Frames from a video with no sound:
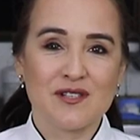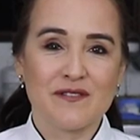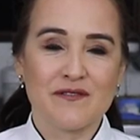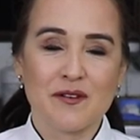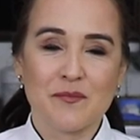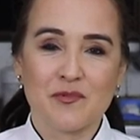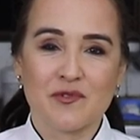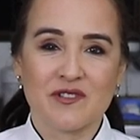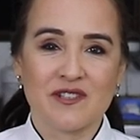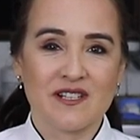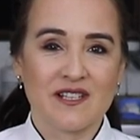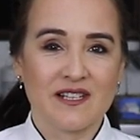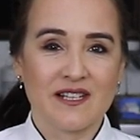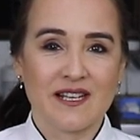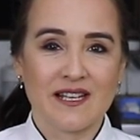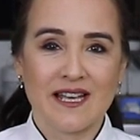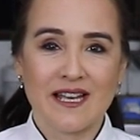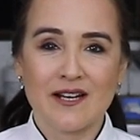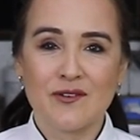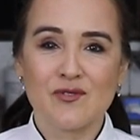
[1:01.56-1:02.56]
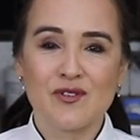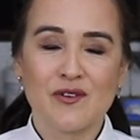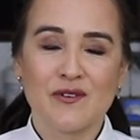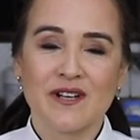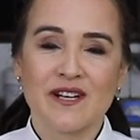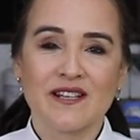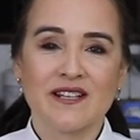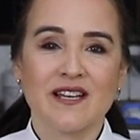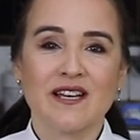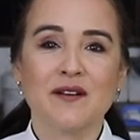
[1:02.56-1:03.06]
você vai poder agregar no
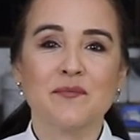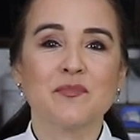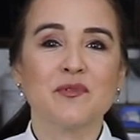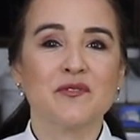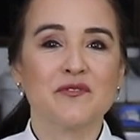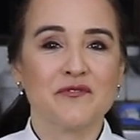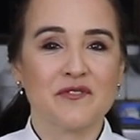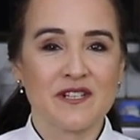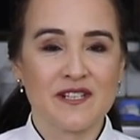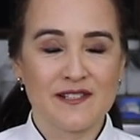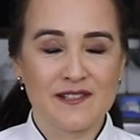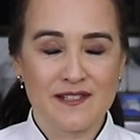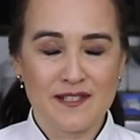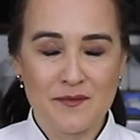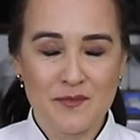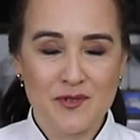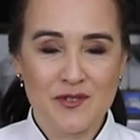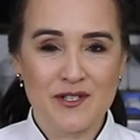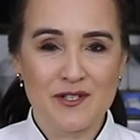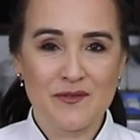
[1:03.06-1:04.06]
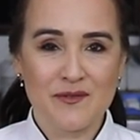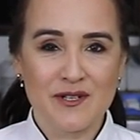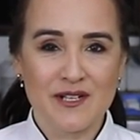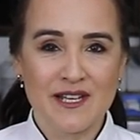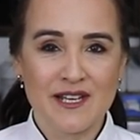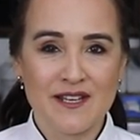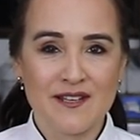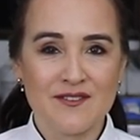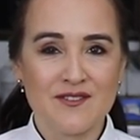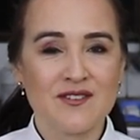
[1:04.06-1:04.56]
seu cardápio, oferecer para o seu
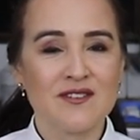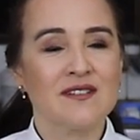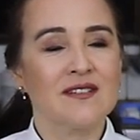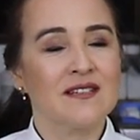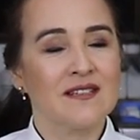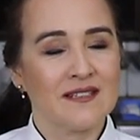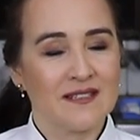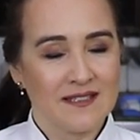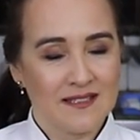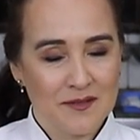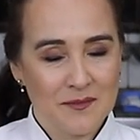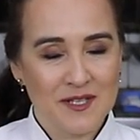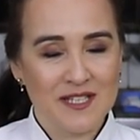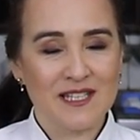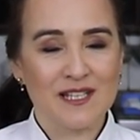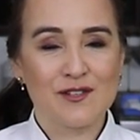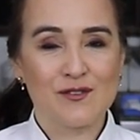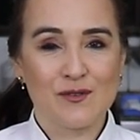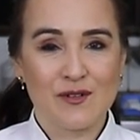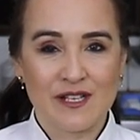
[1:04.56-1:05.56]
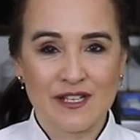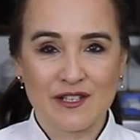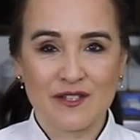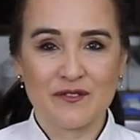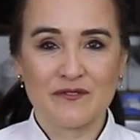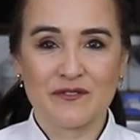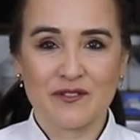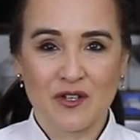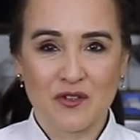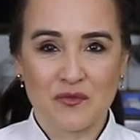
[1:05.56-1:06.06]
cliente e aumentar sua
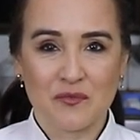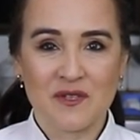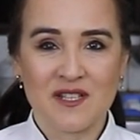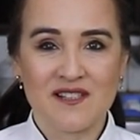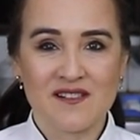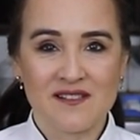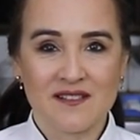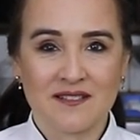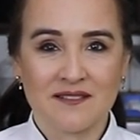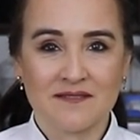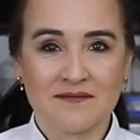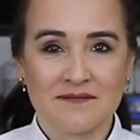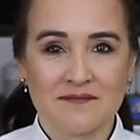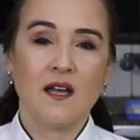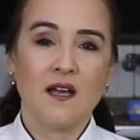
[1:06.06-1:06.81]
renda no final do mês.